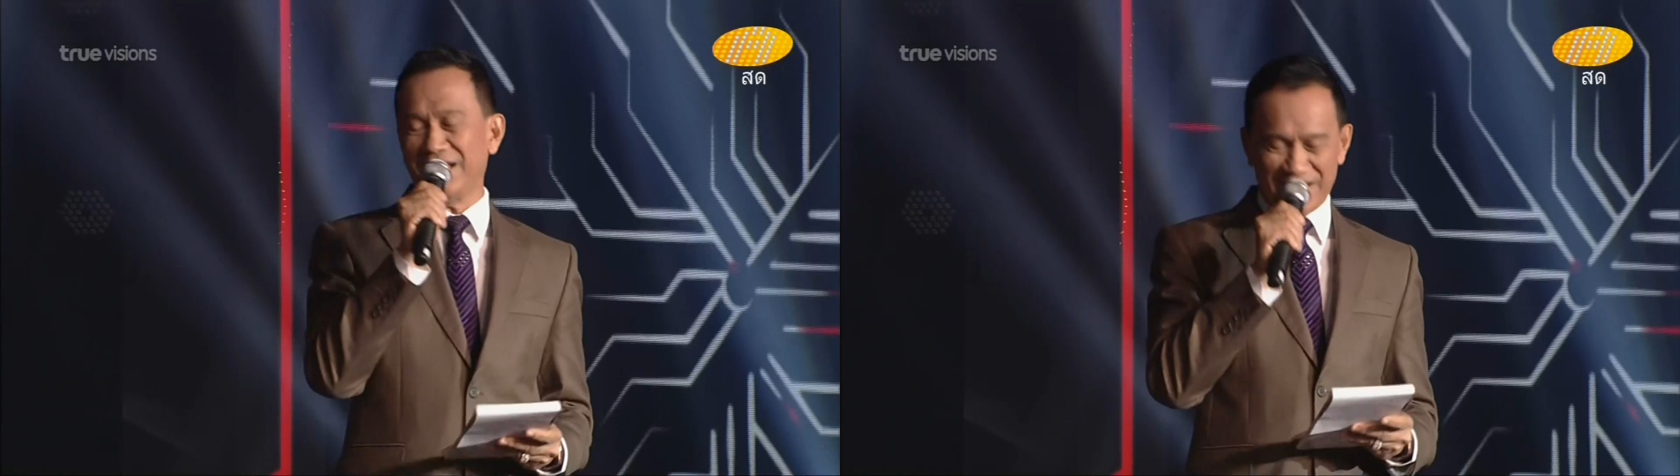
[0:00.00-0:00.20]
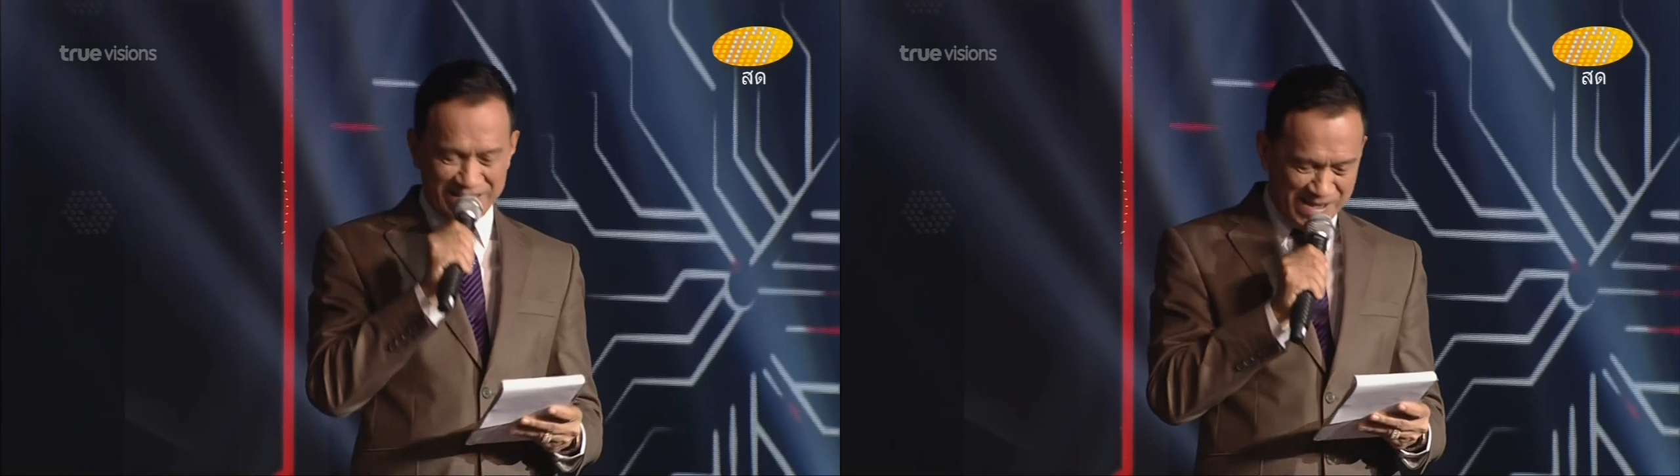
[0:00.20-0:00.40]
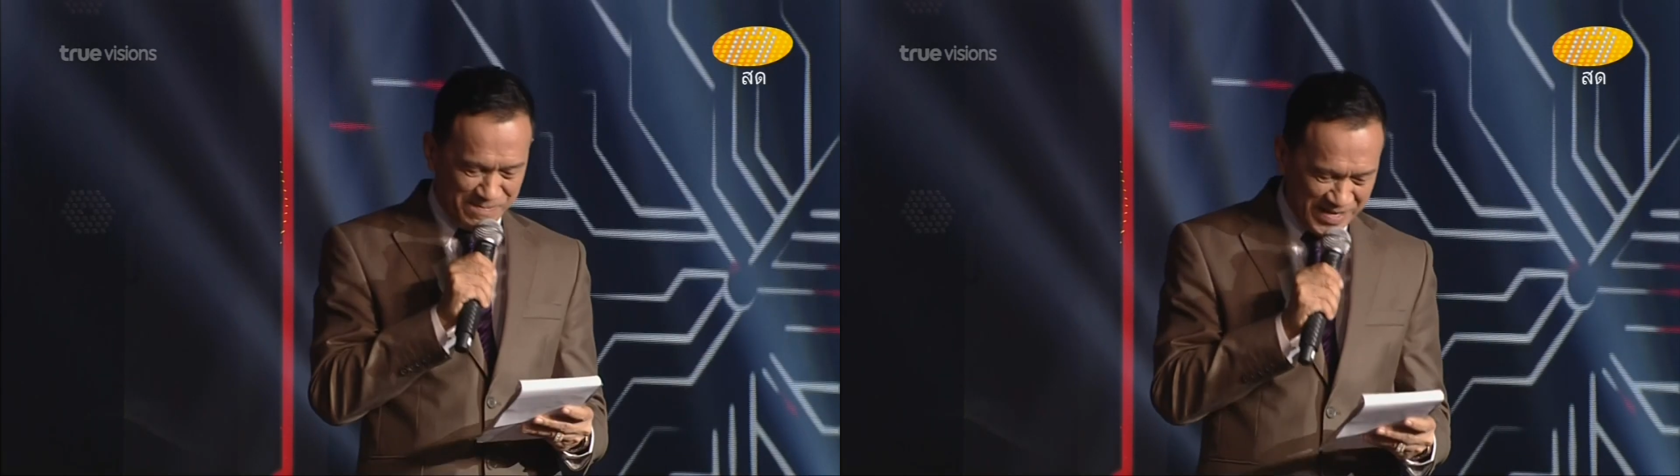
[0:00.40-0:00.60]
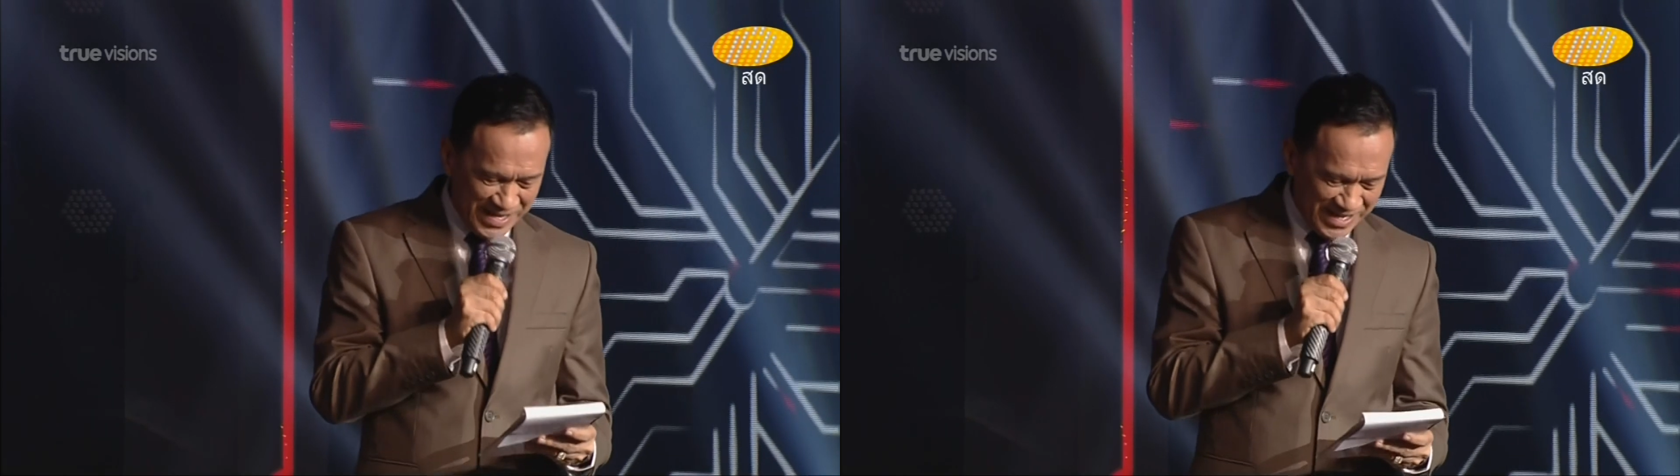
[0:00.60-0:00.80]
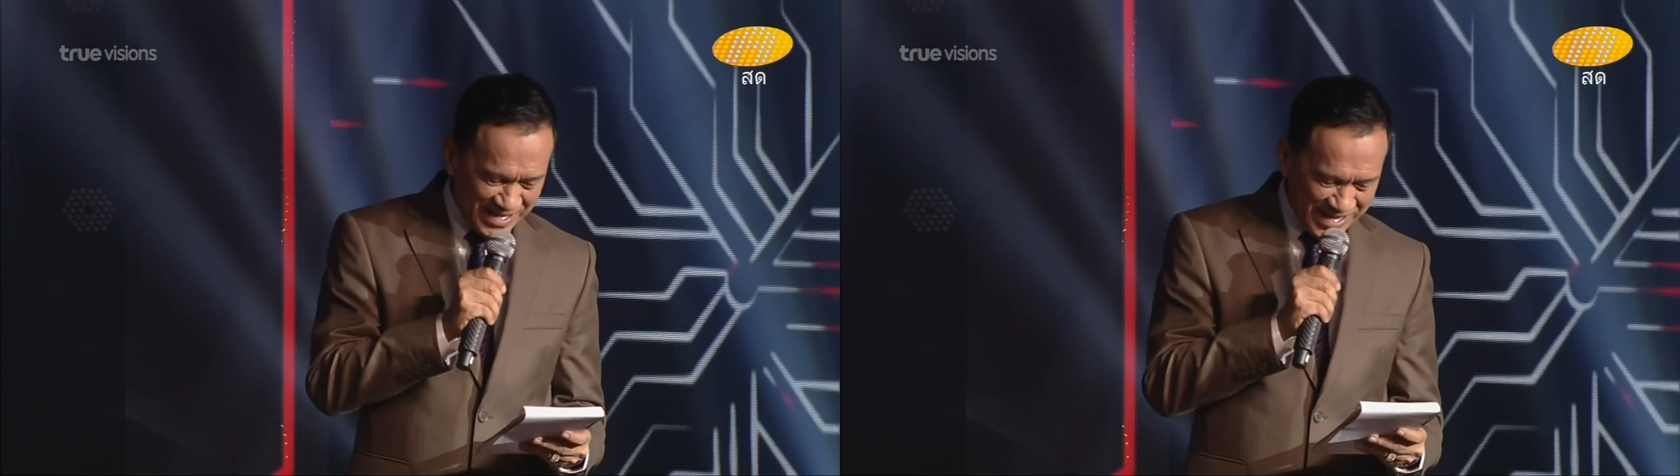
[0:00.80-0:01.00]
นะครับ
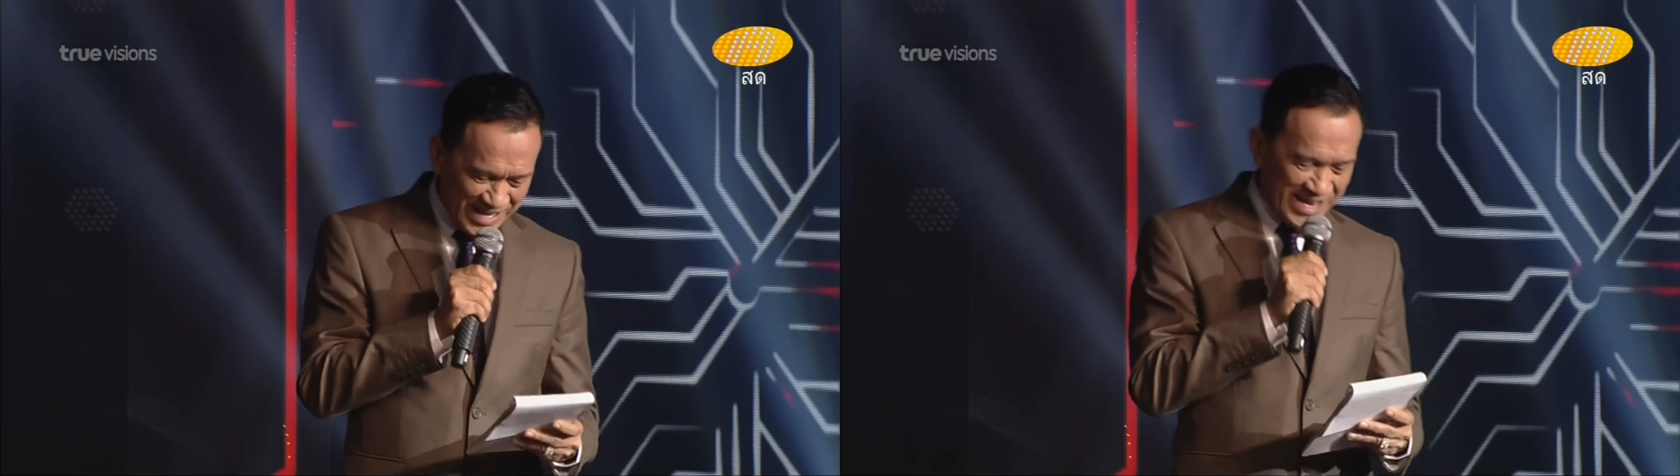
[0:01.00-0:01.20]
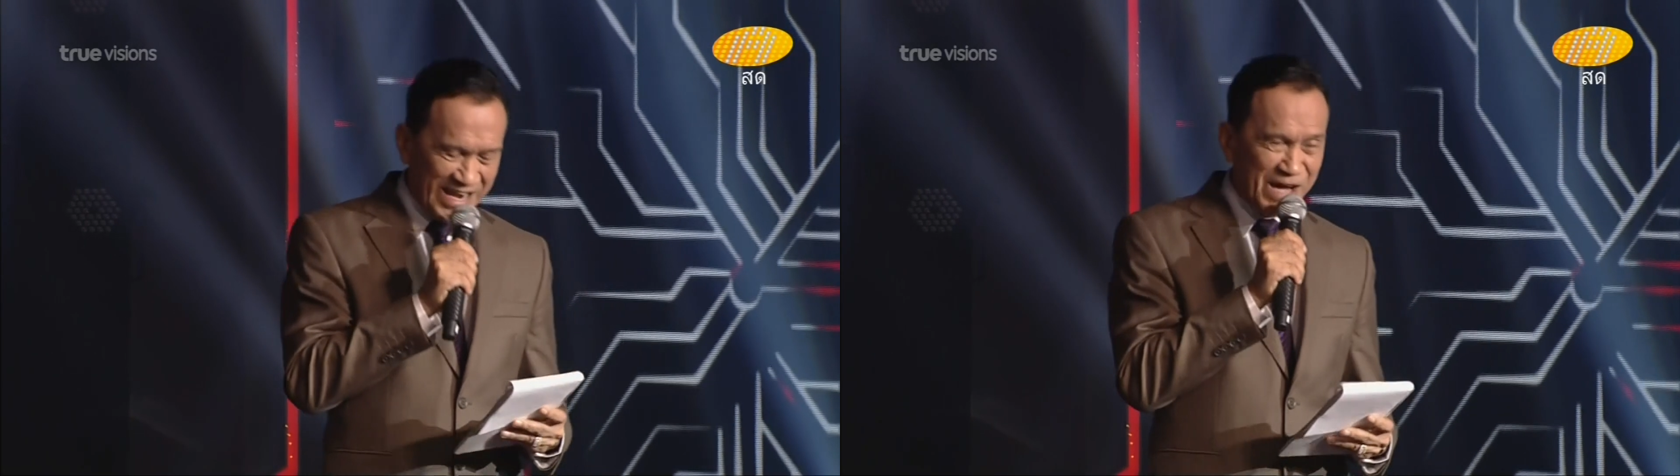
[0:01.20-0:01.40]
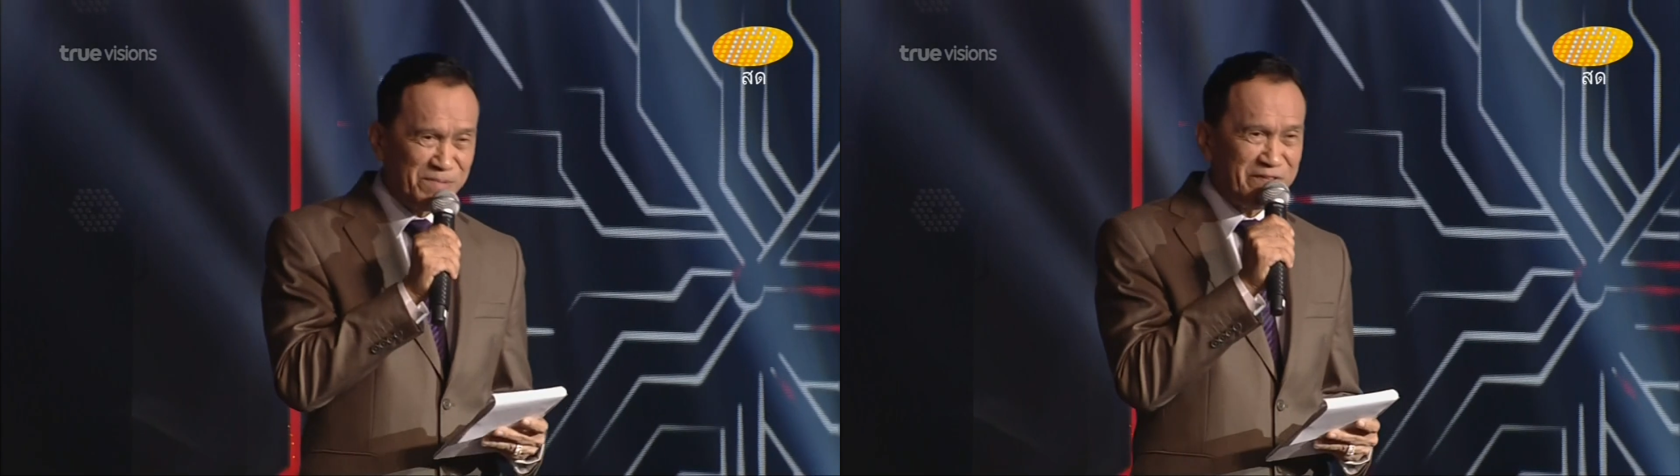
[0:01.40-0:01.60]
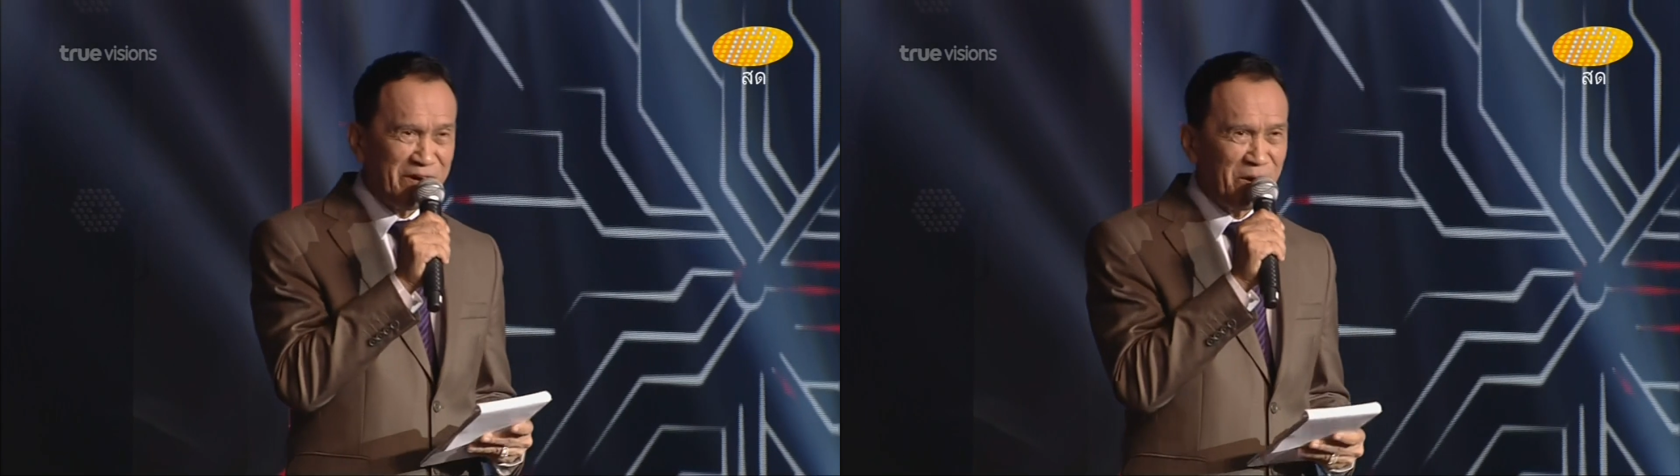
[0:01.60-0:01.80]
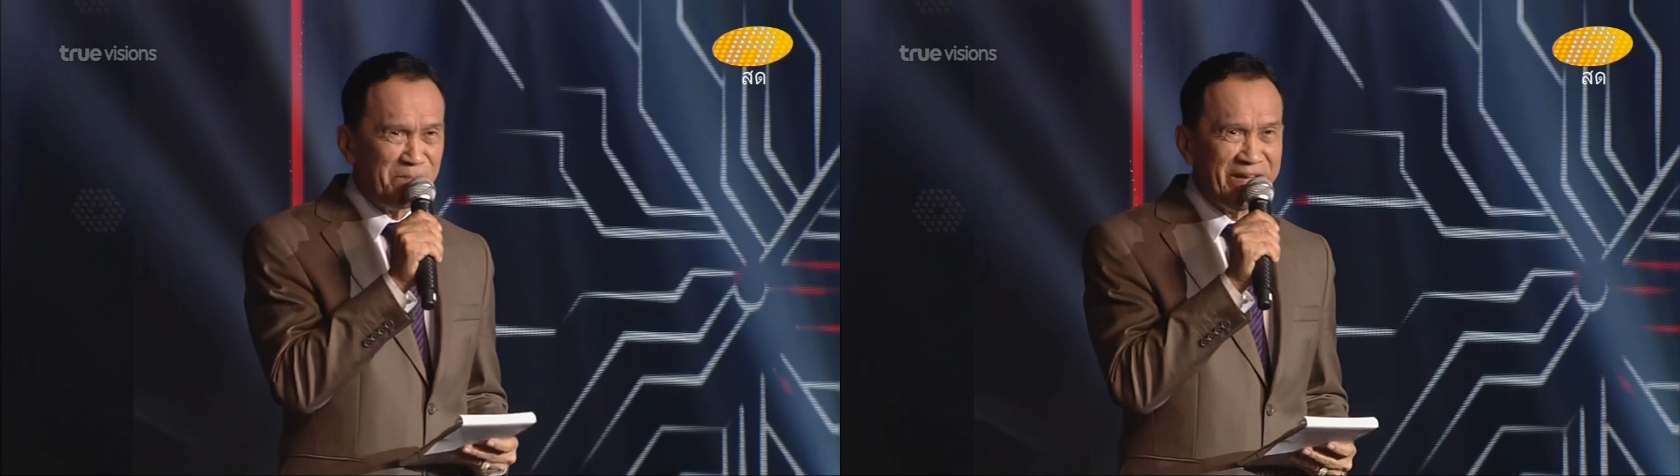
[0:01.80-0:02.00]
เรามาฟั
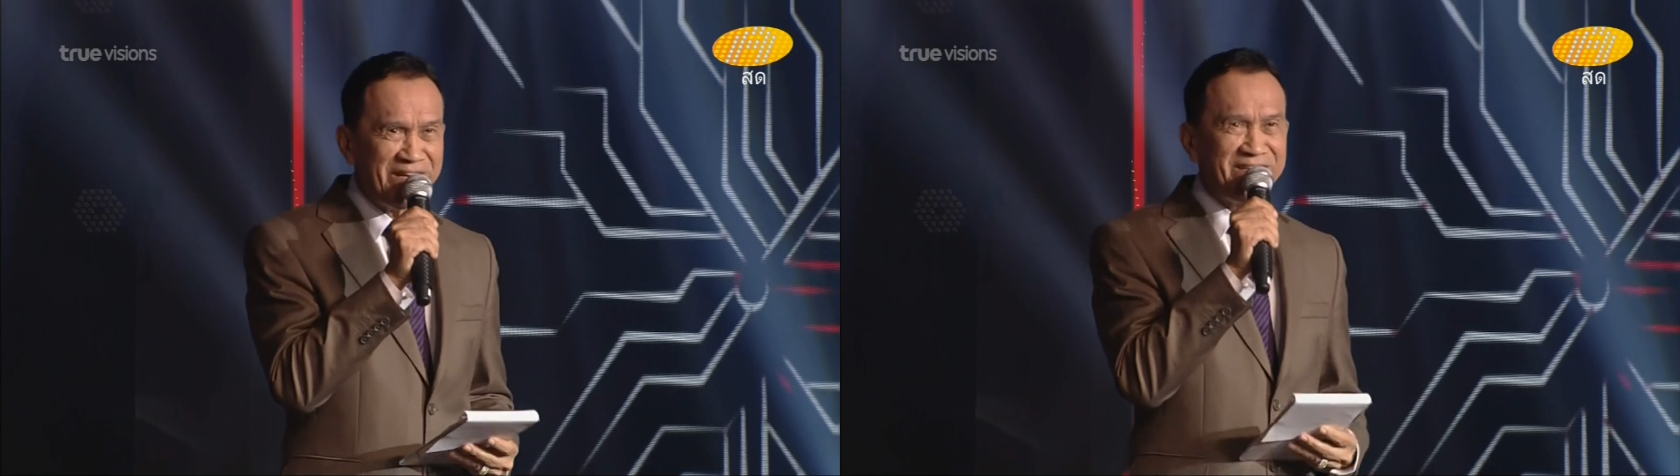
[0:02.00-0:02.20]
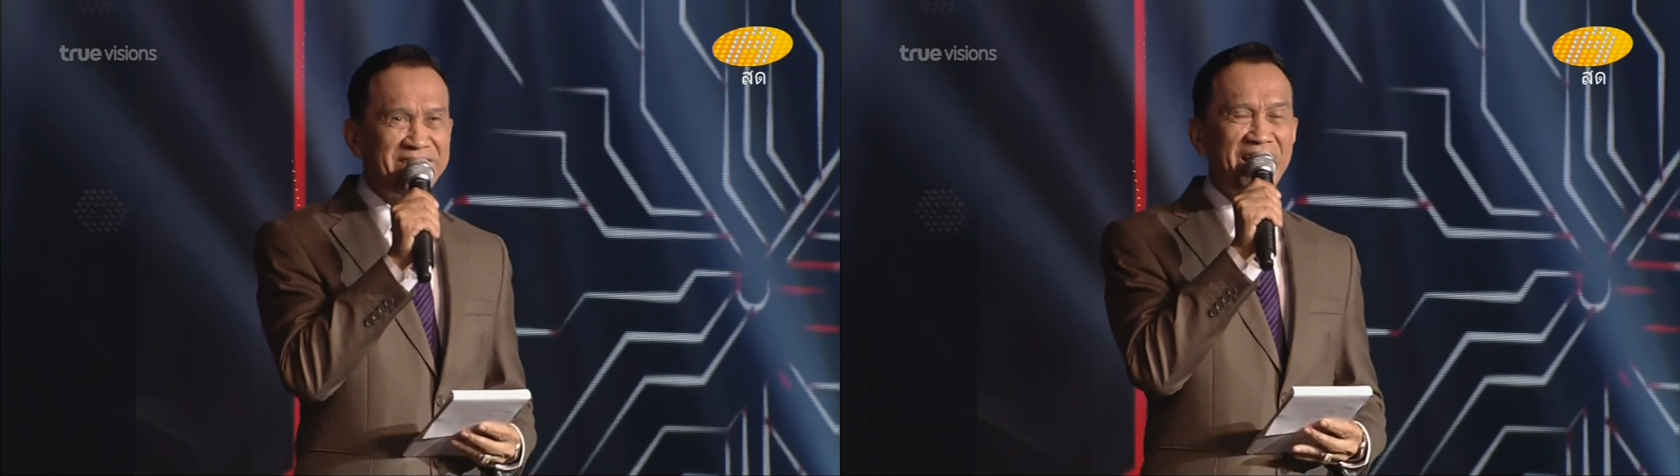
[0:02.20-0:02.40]
งคอมเมนต์